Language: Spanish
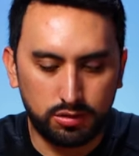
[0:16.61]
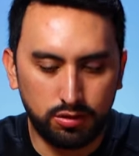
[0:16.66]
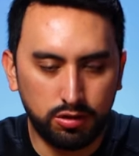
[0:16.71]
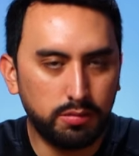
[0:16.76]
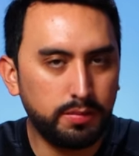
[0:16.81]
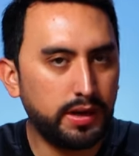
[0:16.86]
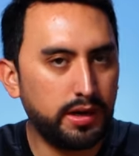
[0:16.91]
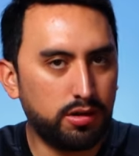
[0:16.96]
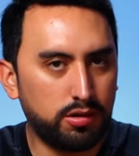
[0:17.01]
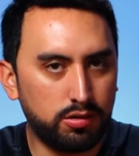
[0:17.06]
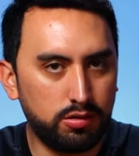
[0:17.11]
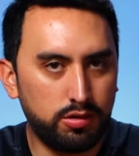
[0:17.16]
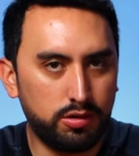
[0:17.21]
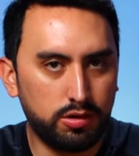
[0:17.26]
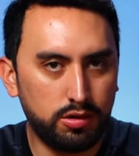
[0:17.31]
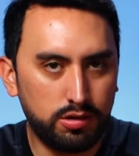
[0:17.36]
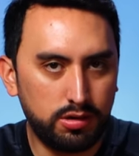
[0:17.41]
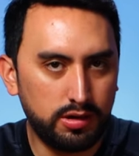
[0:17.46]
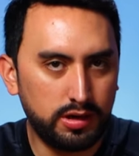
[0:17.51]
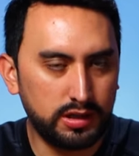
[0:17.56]
Número
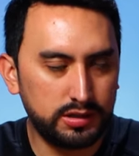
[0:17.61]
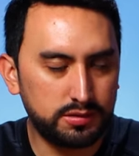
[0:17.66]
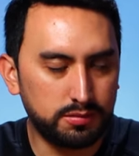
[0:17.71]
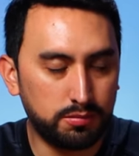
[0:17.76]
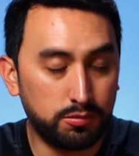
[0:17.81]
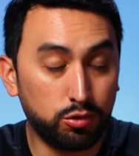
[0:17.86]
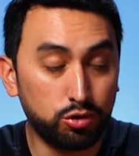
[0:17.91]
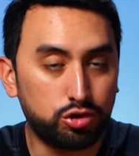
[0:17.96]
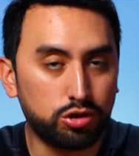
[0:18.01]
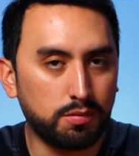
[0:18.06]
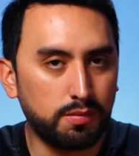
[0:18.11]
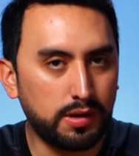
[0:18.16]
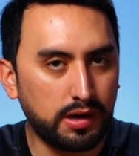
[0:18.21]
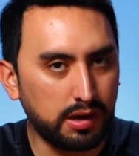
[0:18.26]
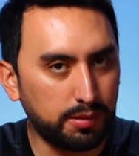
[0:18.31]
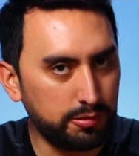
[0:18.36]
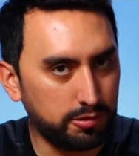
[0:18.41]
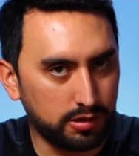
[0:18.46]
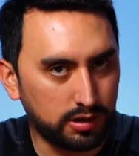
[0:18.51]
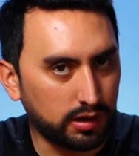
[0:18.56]
uno, es mucho más
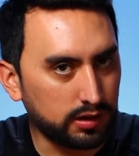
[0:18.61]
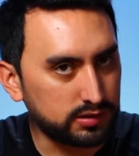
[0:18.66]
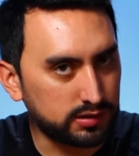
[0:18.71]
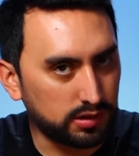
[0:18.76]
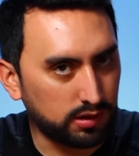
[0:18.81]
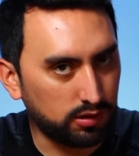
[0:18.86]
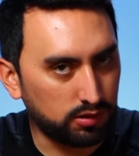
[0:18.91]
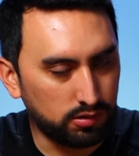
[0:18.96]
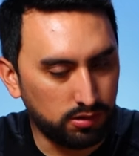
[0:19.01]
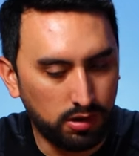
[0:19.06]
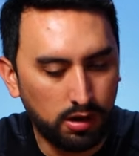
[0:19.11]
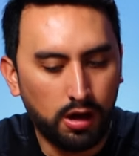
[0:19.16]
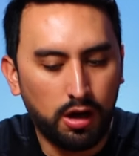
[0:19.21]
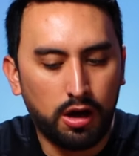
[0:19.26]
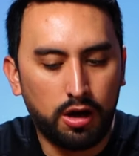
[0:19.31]
rápido que rastrillo.